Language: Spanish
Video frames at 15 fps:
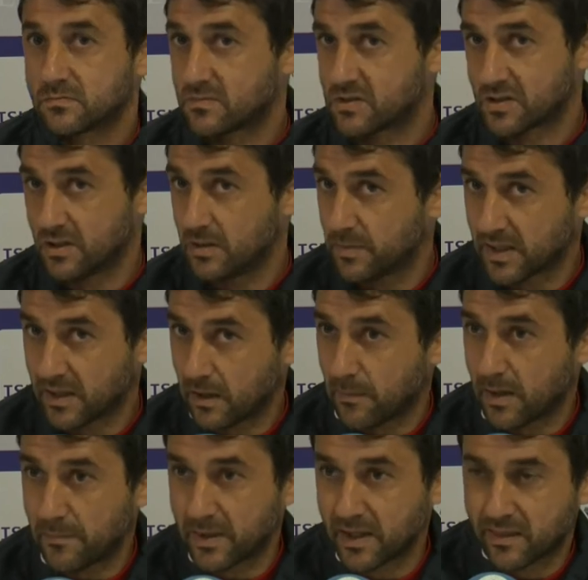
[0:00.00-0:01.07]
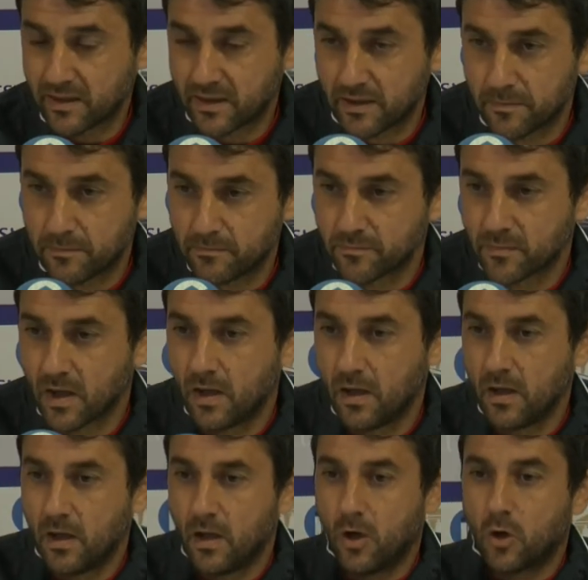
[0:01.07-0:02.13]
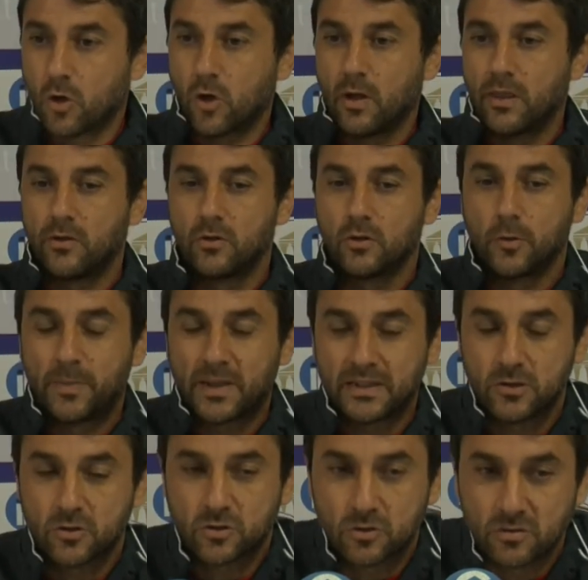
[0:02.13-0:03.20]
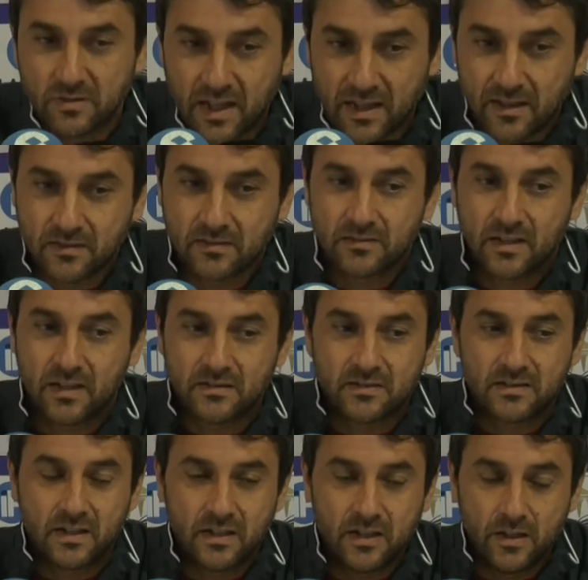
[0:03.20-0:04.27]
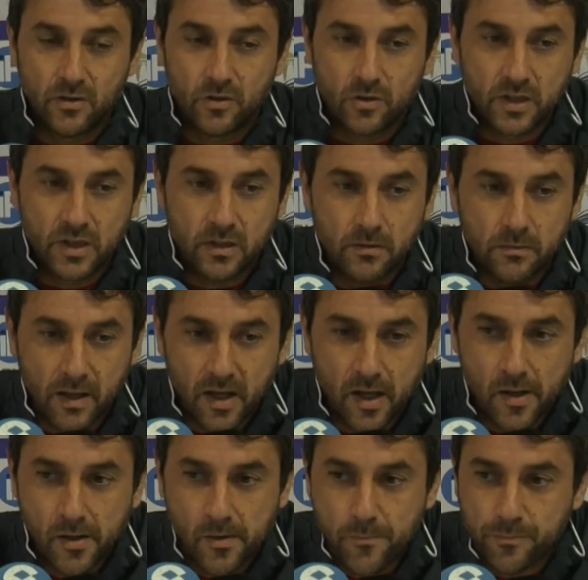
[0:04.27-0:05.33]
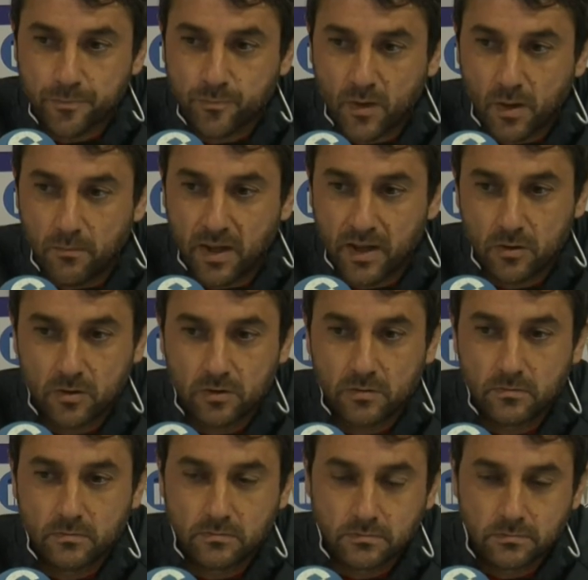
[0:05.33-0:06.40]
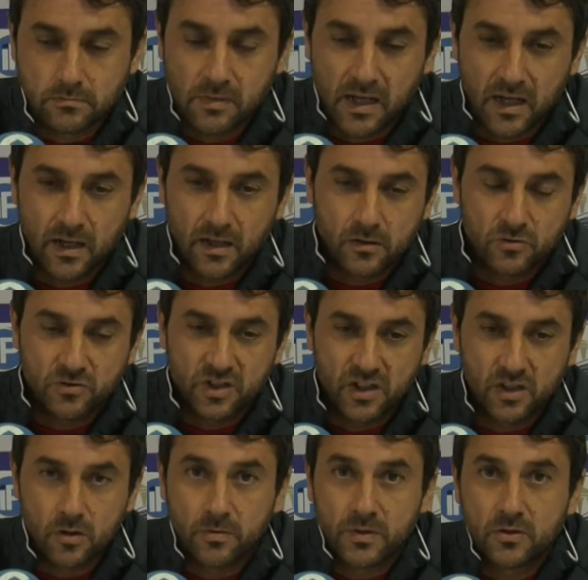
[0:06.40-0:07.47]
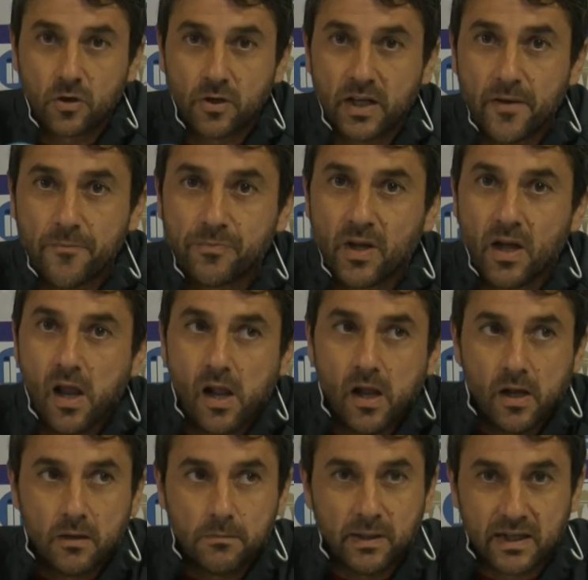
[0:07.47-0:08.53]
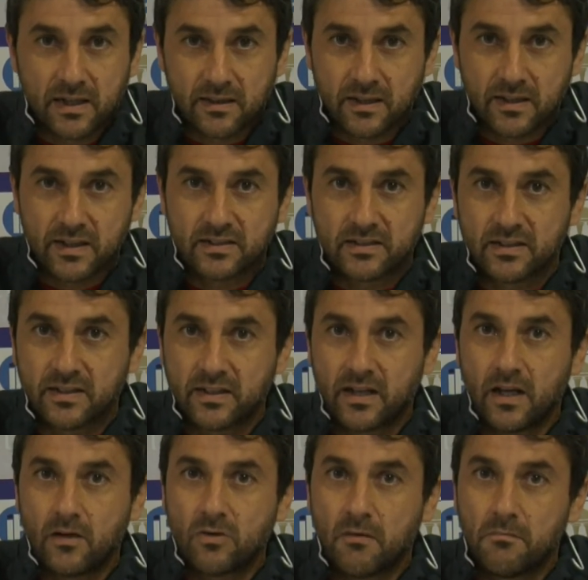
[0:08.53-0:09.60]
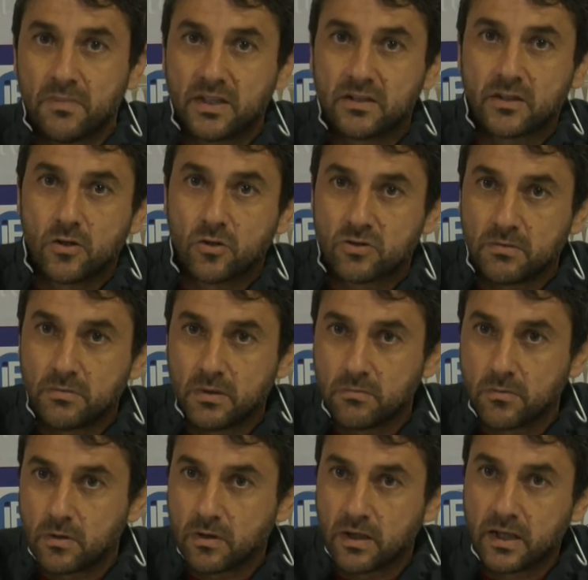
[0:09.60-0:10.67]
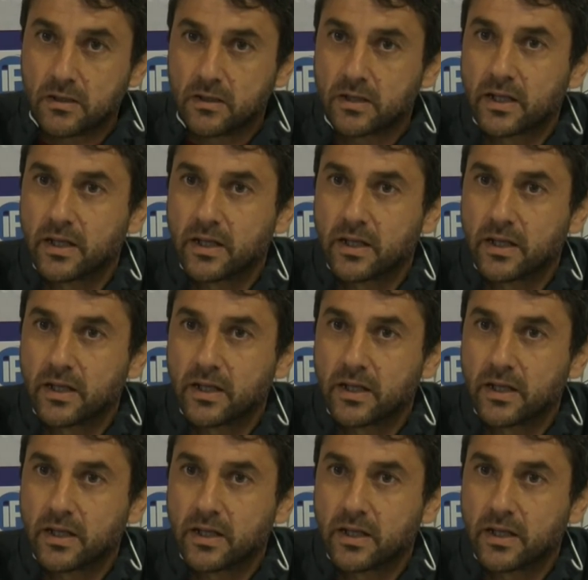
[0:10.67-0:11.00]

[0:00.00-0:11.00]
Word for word: Sí, pues, además parece que cuando los partidos son tan, tan seguidos y va, va, consiguiendo victorias, parece que se crea un ambiente de optimismo ¿eh?